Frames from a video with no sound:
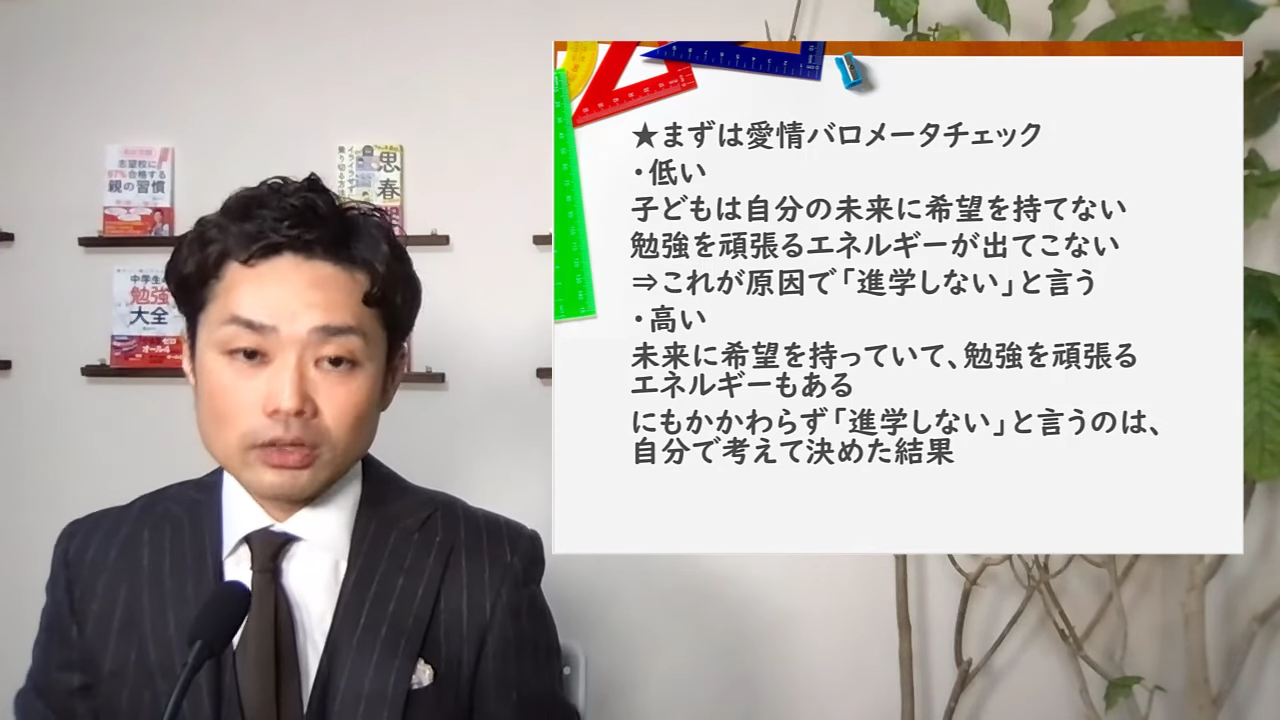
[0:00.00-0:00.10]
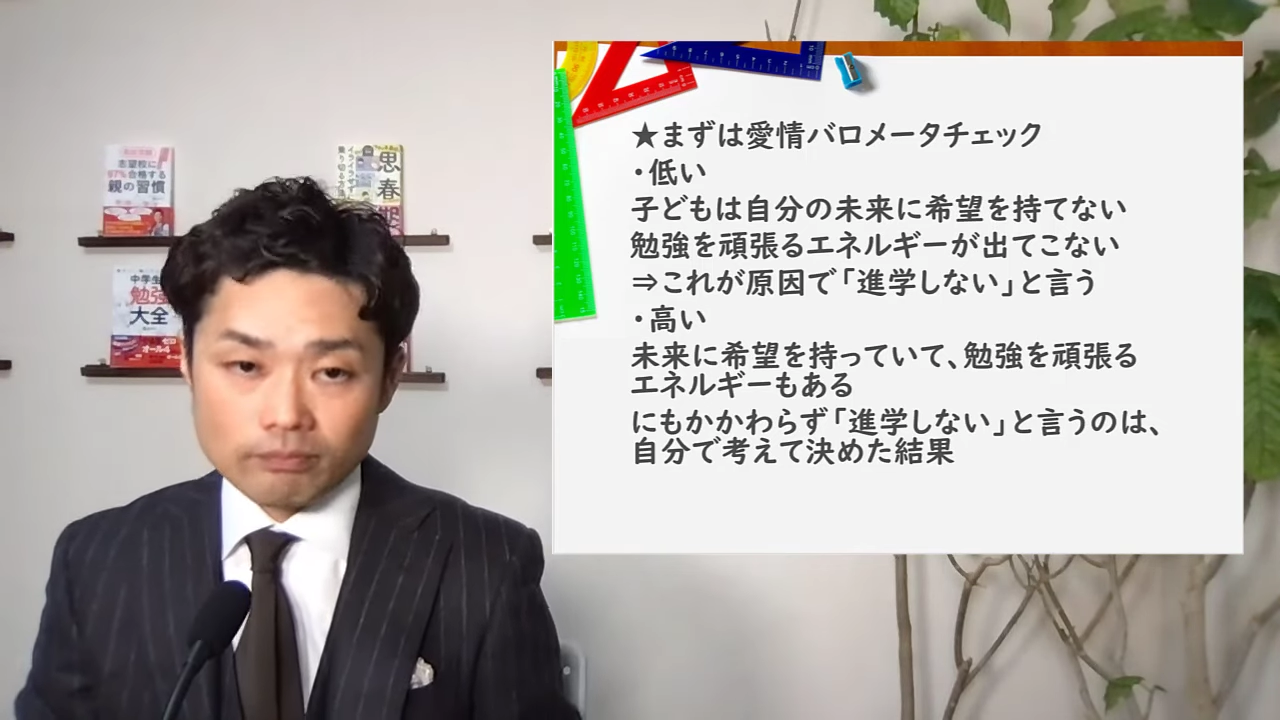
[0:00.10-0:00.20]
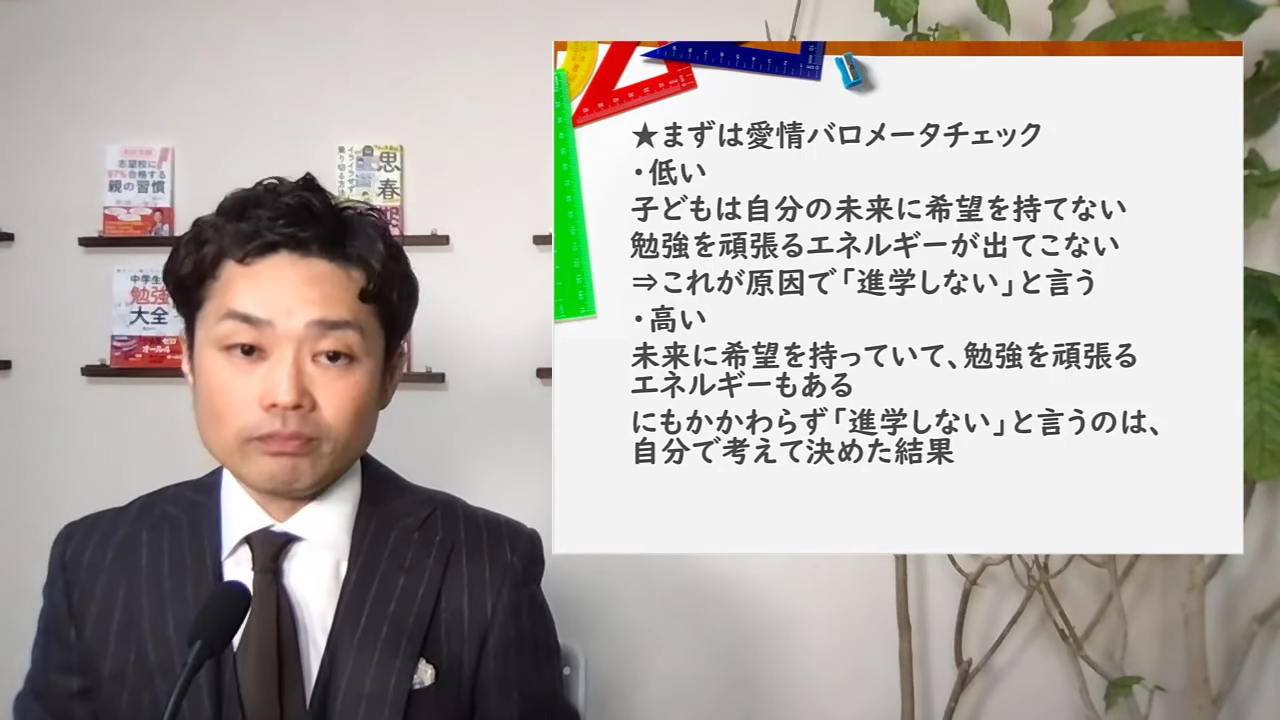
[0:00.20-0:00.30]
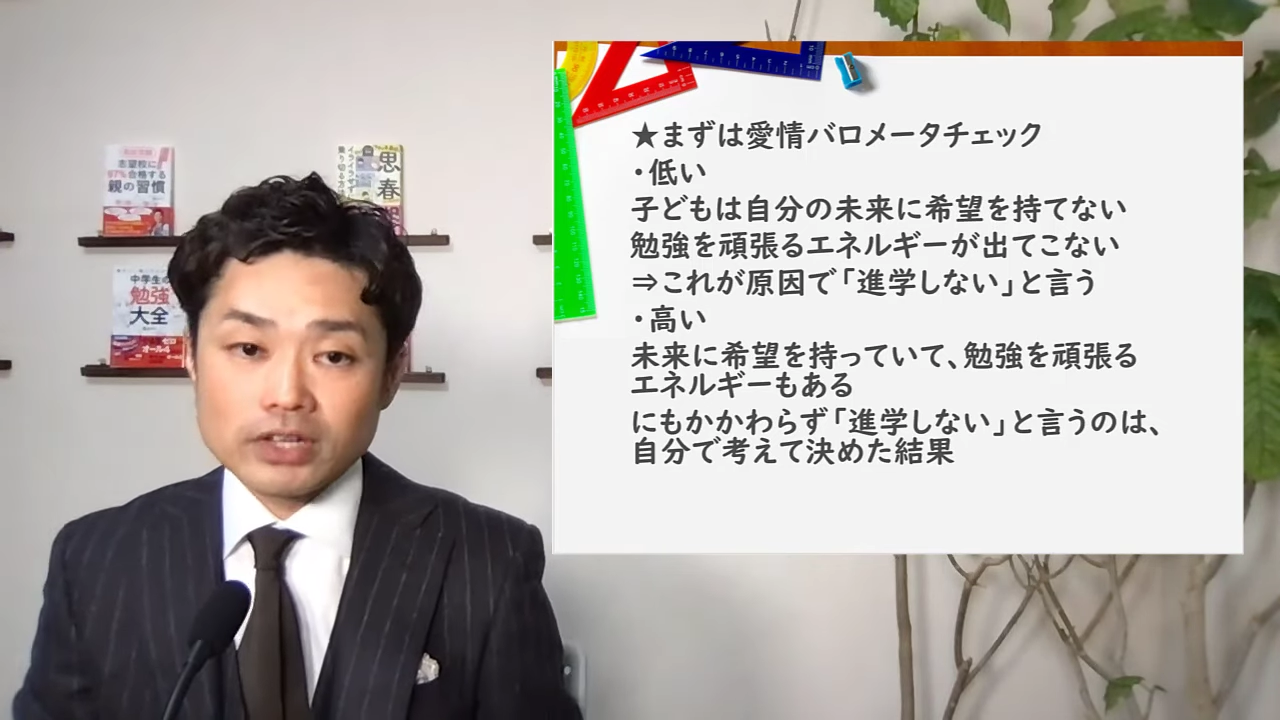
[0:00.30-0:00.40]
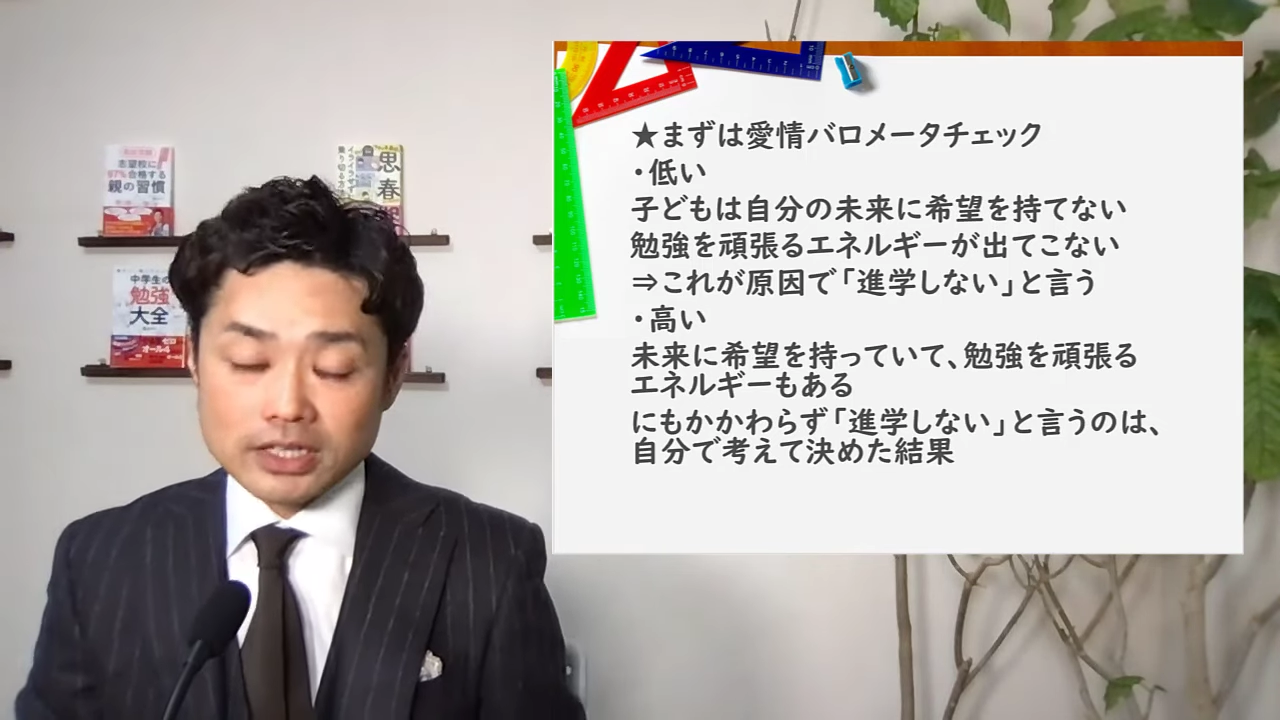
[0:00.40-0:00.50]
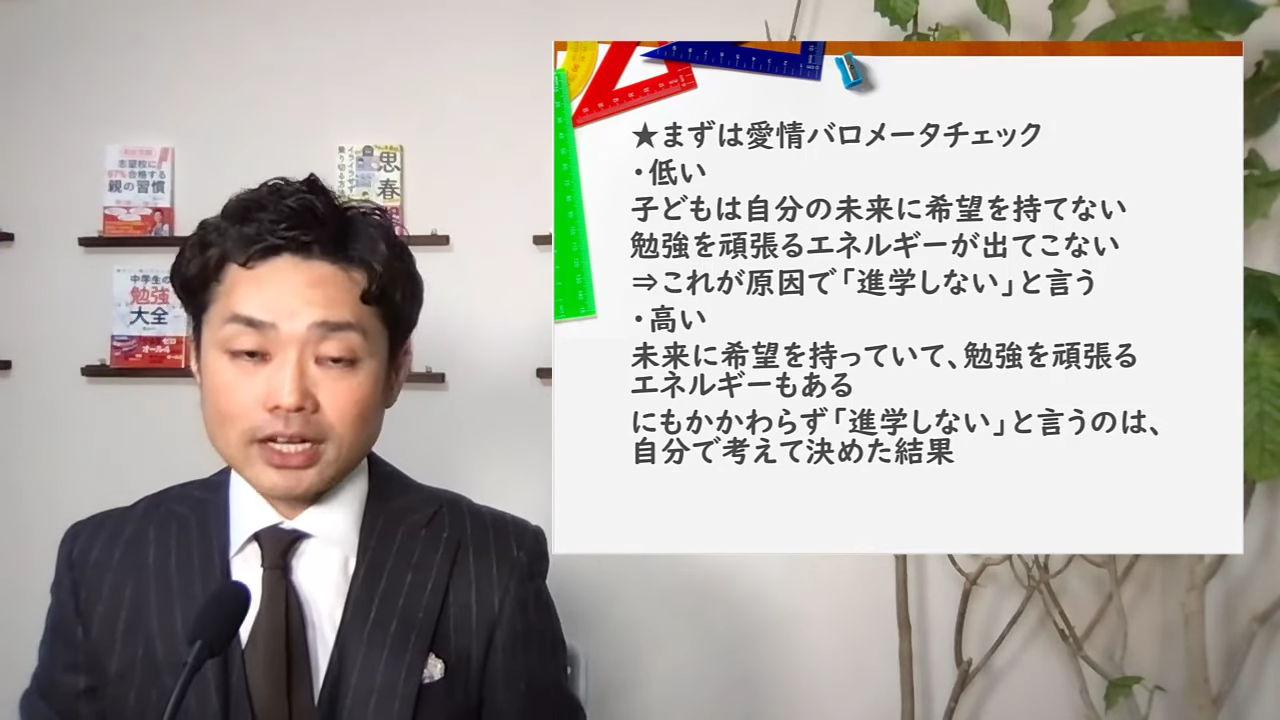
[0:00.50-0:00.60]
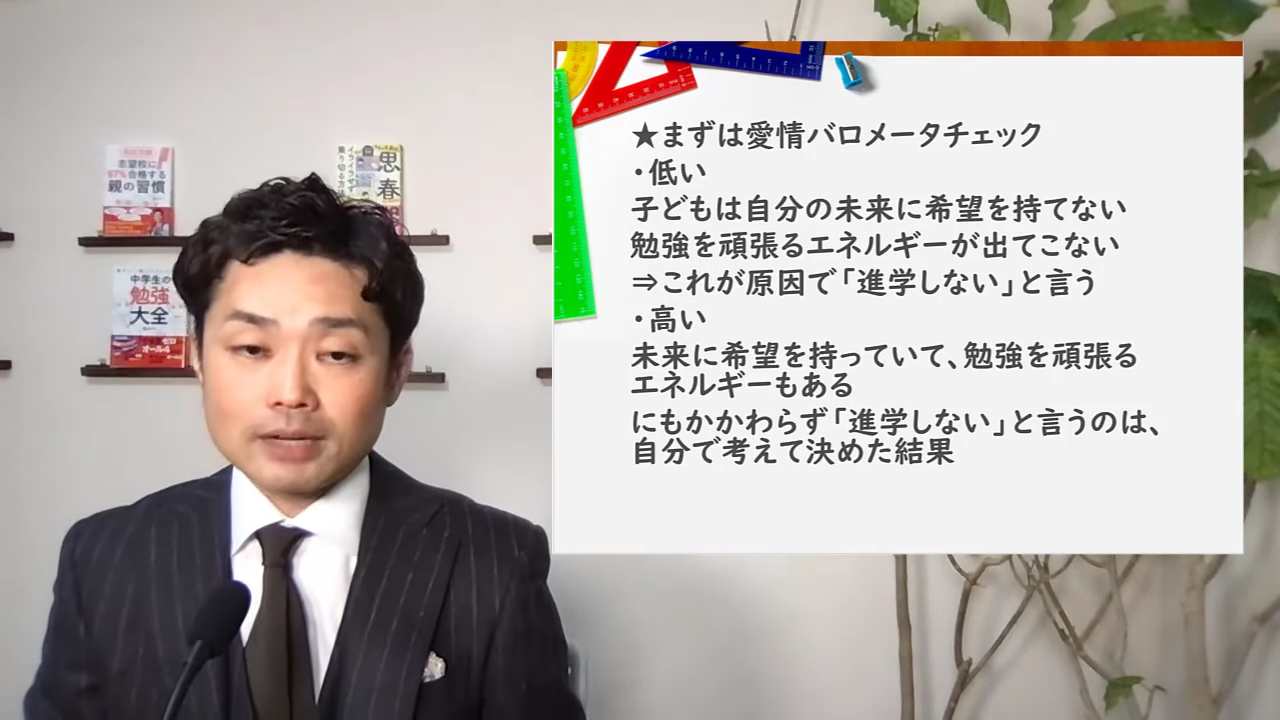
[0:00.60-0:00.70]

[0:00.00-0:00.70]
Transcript: うん。だか